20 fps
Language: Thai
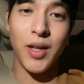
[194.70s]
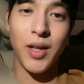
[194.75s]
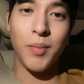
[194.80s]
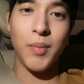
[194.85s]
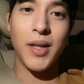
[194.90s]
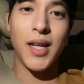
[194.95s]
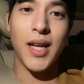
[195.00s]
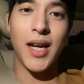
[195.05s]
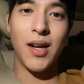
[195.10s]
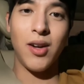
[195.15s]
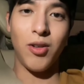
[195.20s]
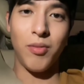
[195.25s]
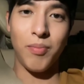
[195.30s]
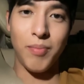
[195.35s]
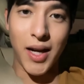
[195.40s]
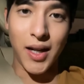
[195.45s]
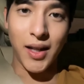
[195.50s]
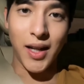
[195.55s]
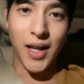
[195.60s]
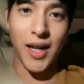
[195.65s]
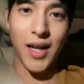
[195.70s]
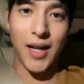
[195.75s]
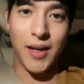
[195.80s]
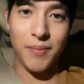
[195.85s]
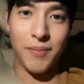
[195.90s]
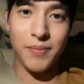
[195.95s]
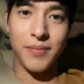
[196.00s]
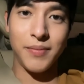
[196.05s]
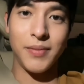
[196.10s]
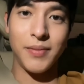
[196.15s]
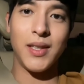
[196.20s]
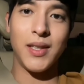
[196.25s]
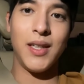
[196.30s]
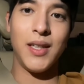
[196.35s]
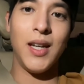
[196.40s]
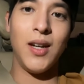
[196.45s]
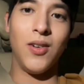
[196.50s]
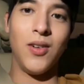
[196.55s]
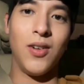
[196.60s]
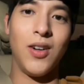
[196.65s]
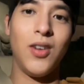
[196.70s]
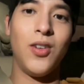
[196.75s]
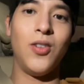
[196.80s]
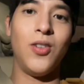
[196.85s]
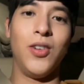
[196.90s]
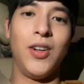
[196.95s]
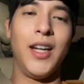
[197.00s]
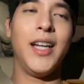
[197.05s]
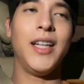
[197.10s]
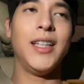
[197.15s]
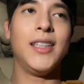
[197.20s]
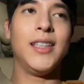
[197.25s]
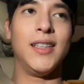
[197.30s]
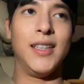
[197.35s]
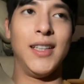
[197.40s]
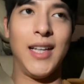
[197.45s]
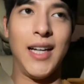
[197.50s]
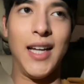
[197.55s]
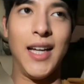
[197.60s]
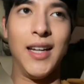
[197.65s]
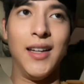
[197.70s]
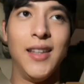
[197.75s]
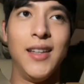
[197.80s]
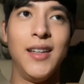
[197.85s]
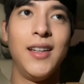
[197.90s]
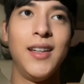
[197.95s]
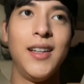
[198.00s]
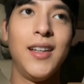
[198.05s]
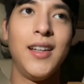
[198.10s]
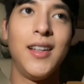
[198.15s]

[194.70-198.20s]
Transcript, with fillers: คงอีกไม่นานหรอกมั้งนะครับ ที่เราก็คงได้เจอกัน